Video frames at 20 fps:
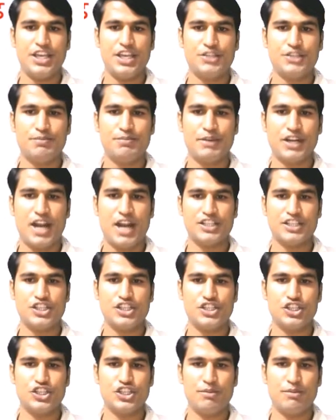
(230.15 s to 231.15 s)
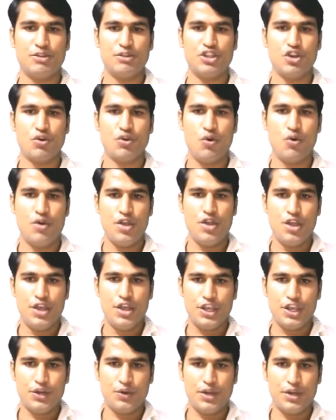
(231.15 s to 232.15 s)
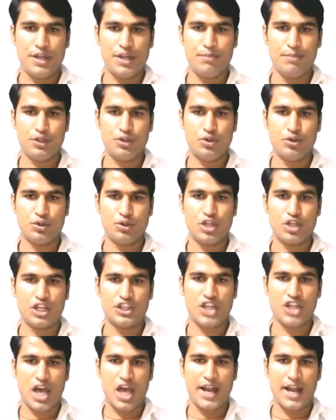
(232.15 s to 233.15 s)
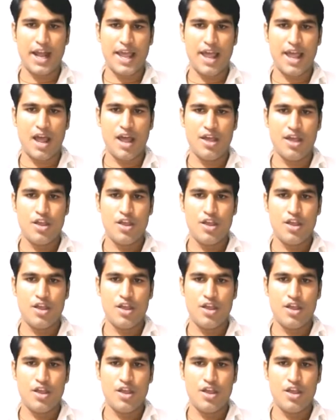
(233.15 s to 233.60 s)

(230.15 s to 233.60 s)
इस प्रकार से चित्र में देखो इन्होंने विद्युत का तार आया